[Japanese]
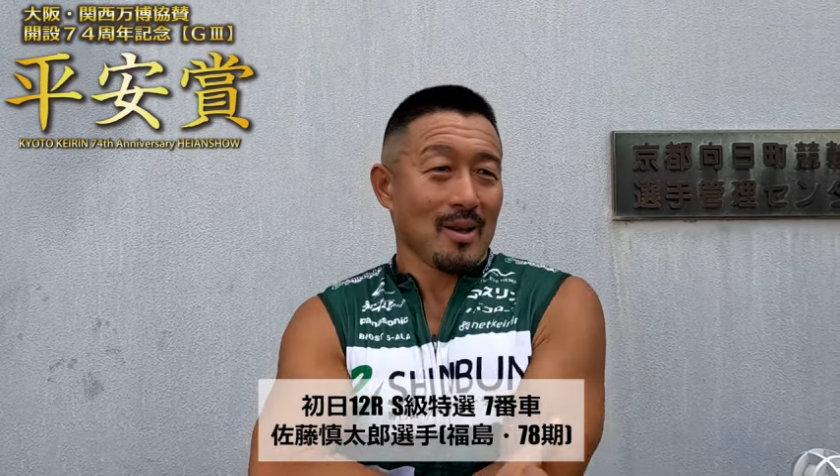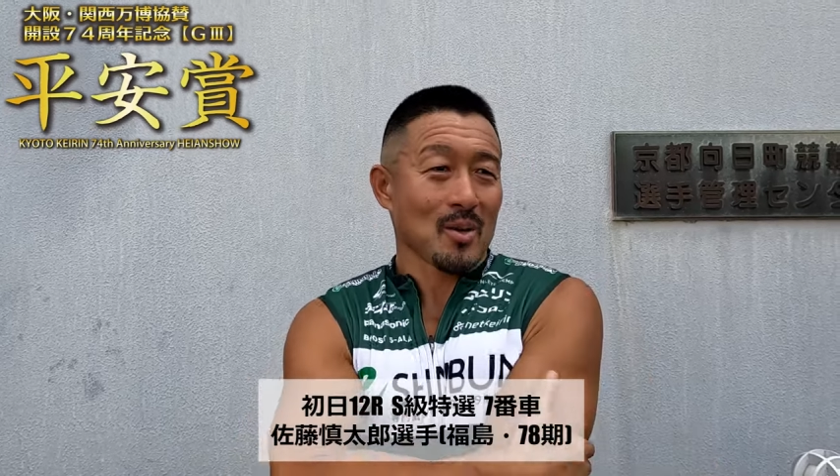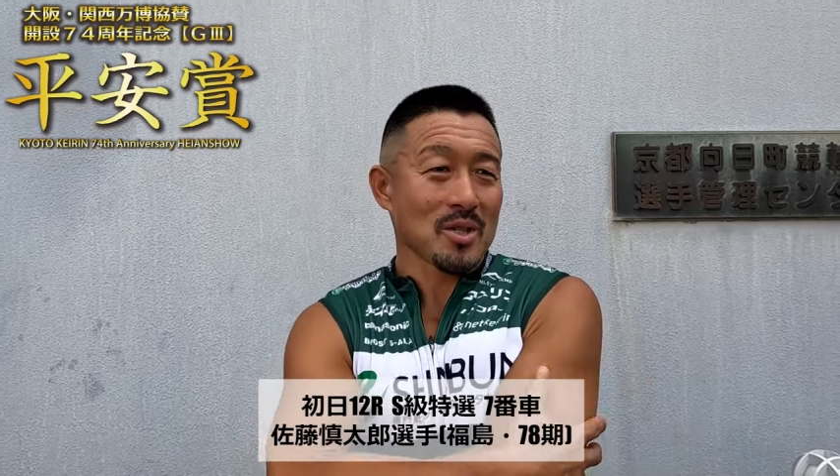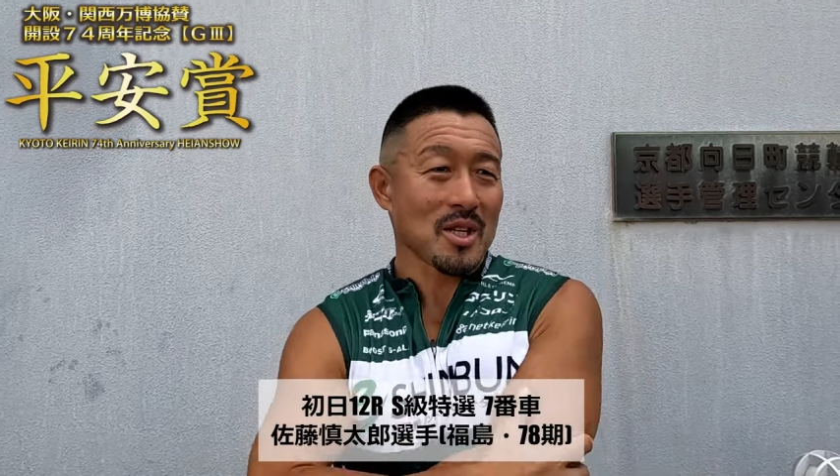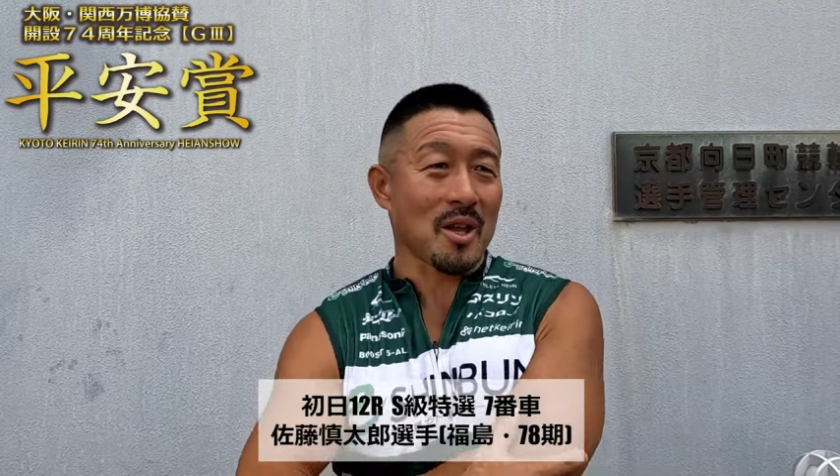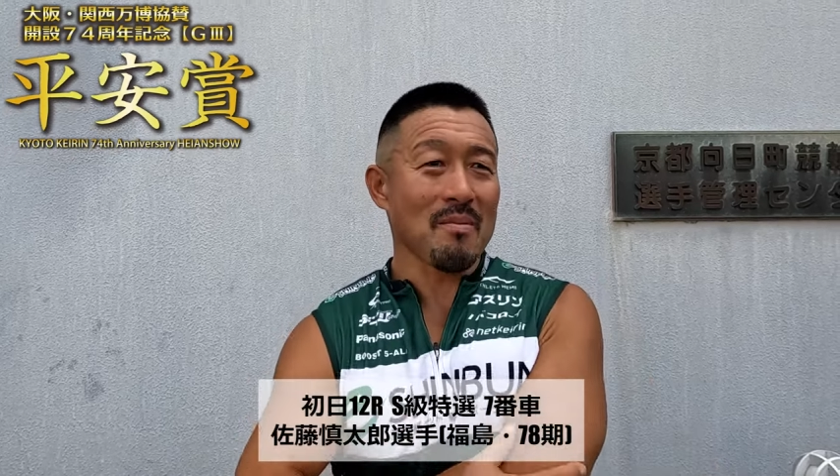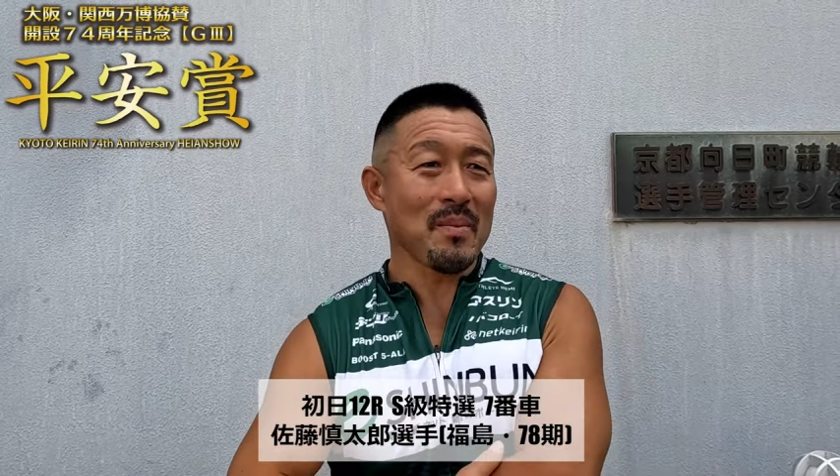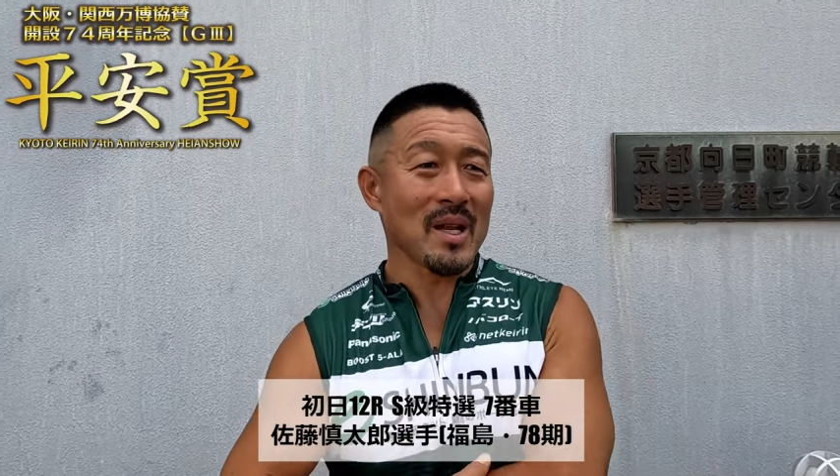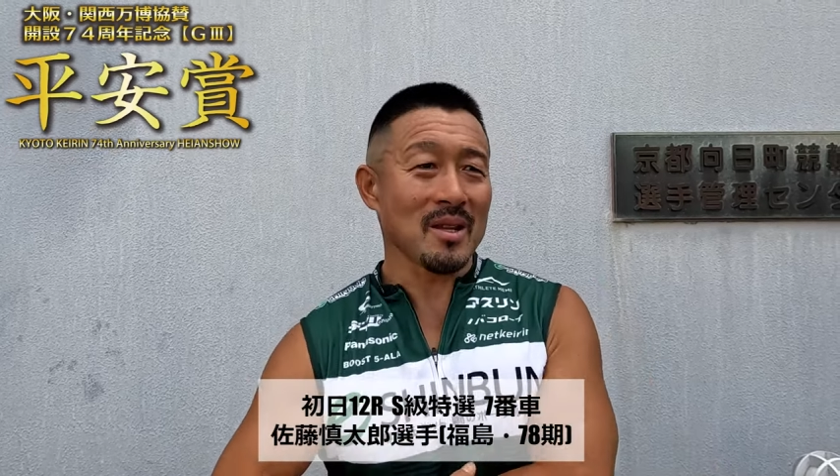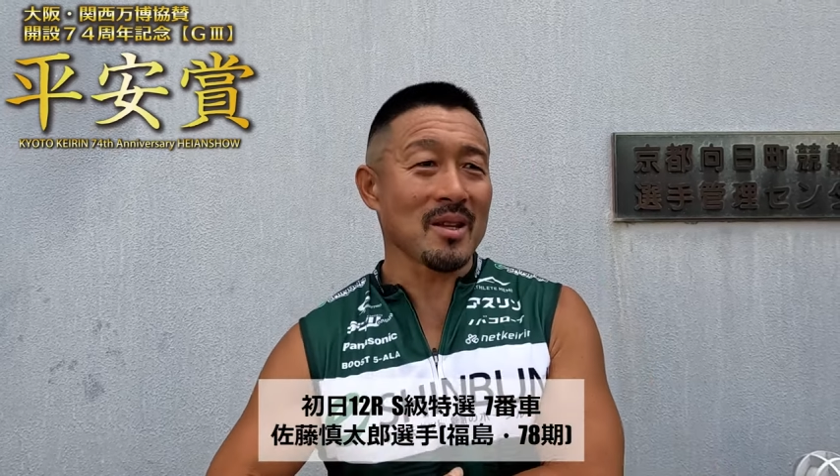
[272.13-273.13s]
どうせ
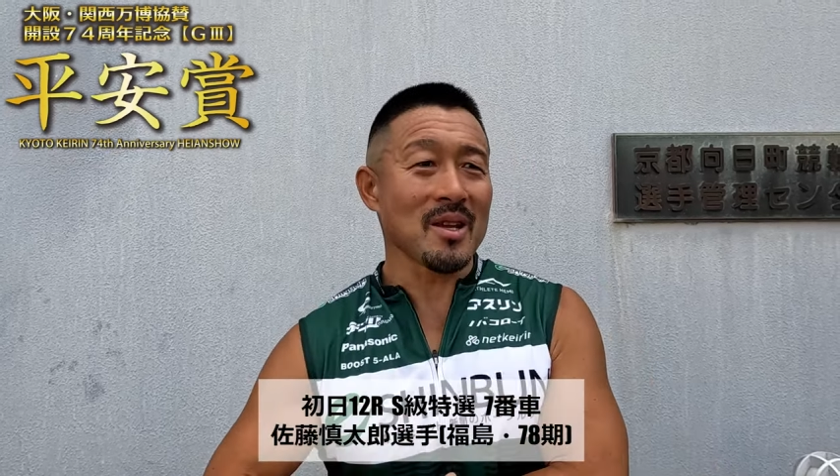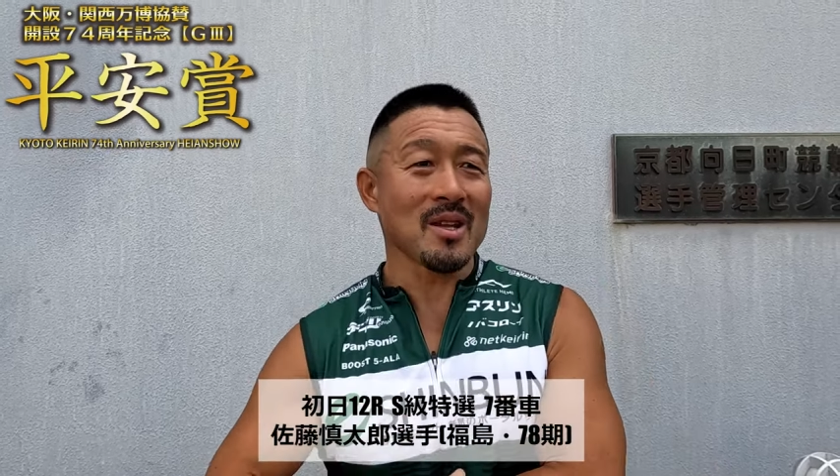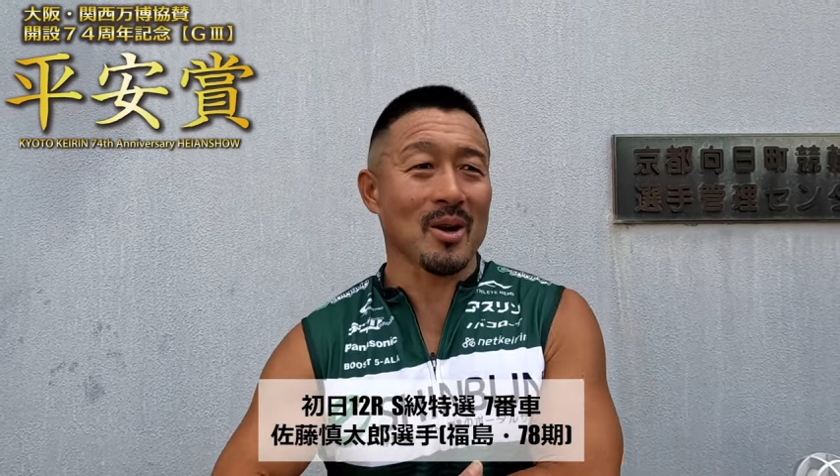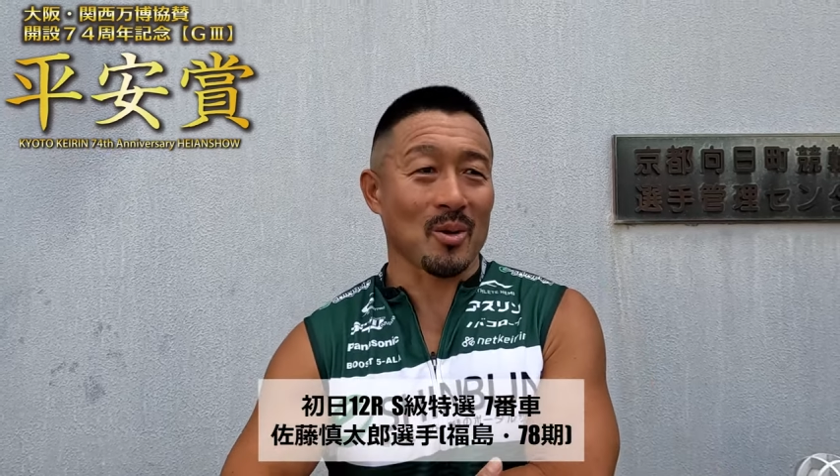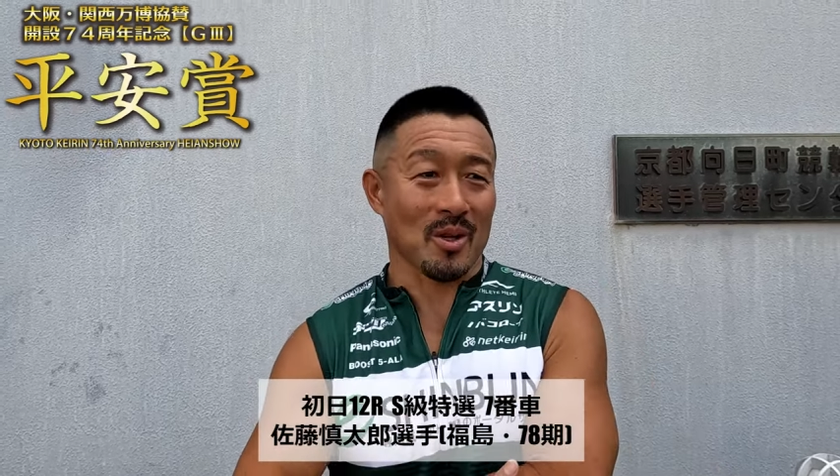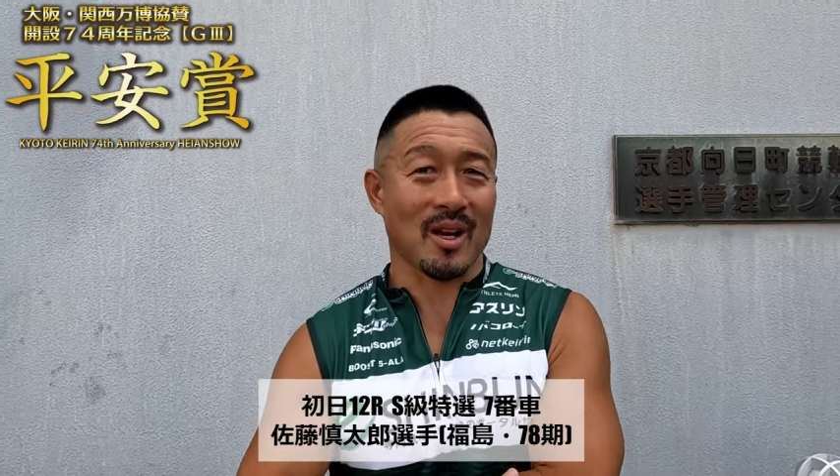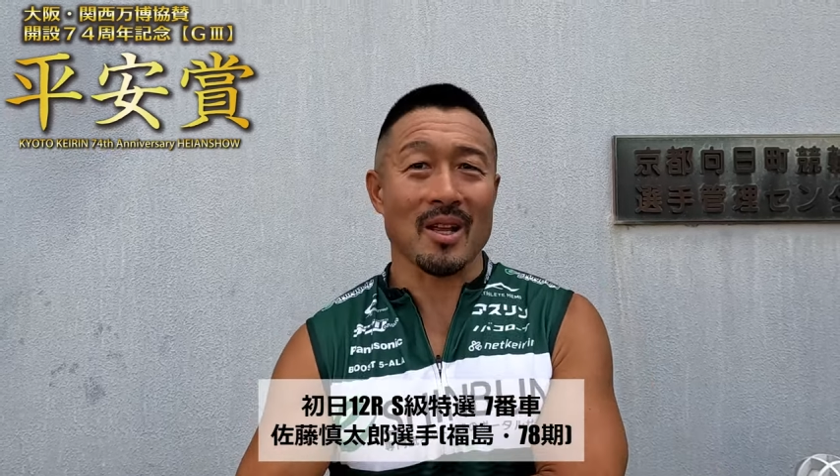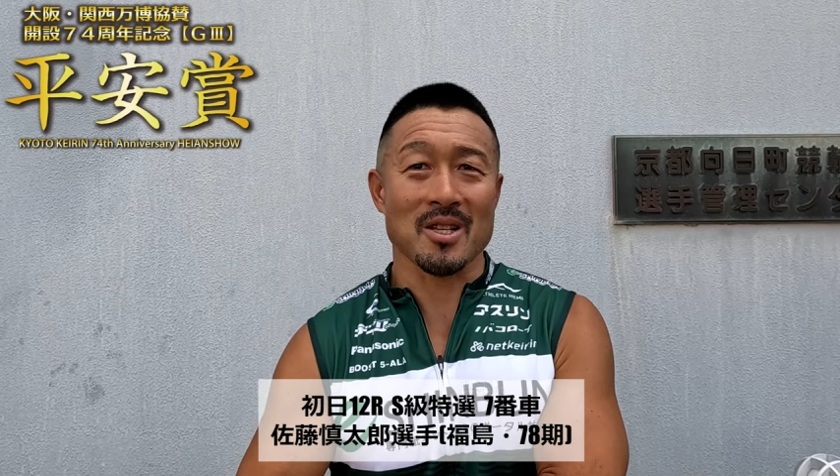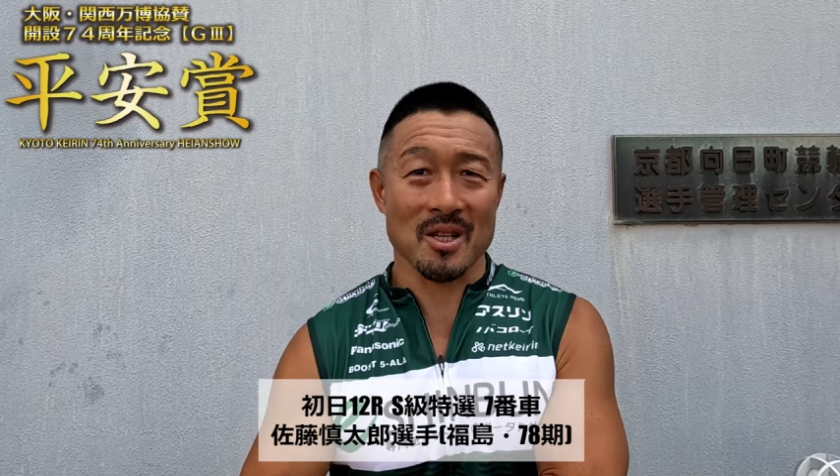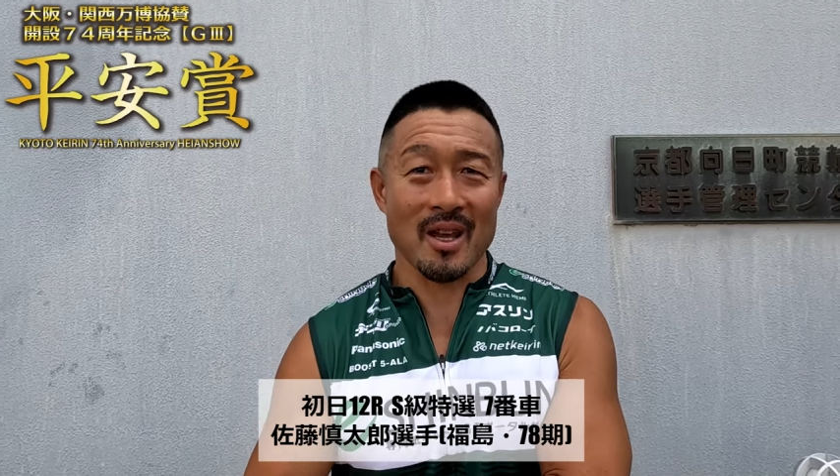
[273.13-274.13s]
テンパってねえだろうって
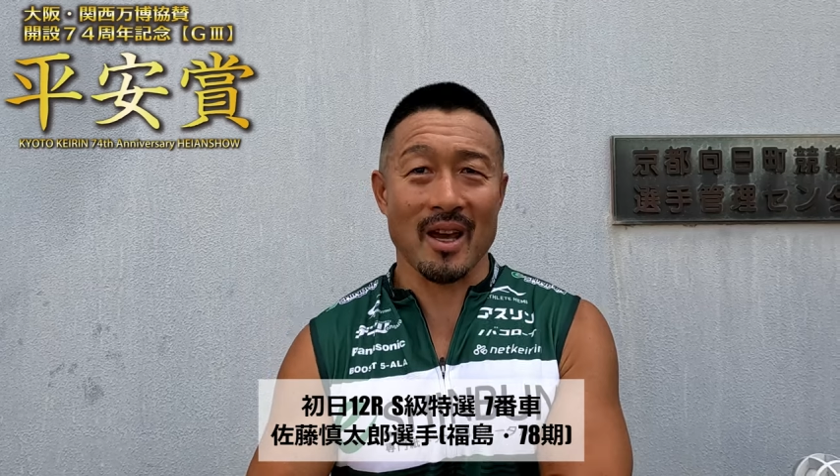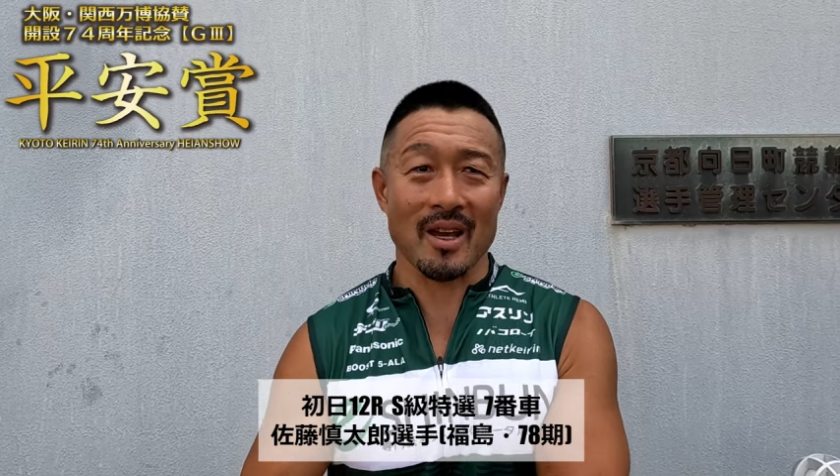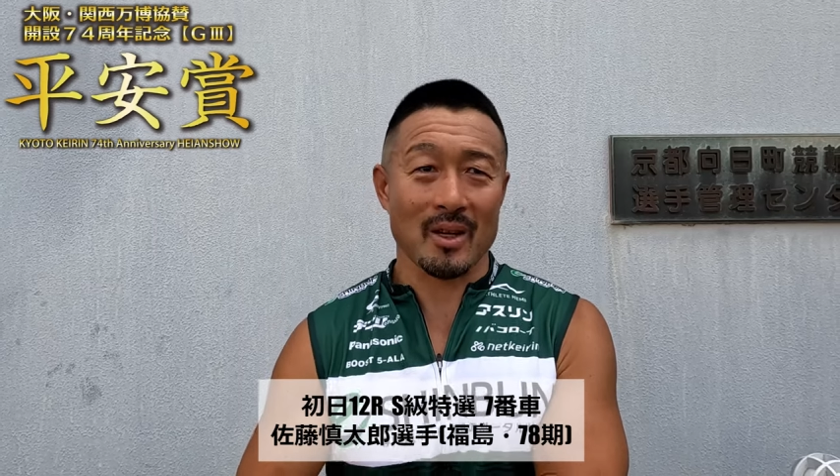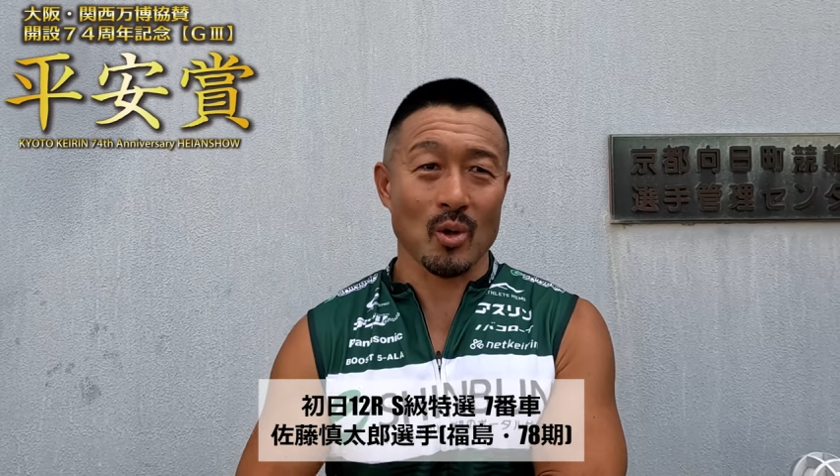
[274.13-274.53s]
感じで、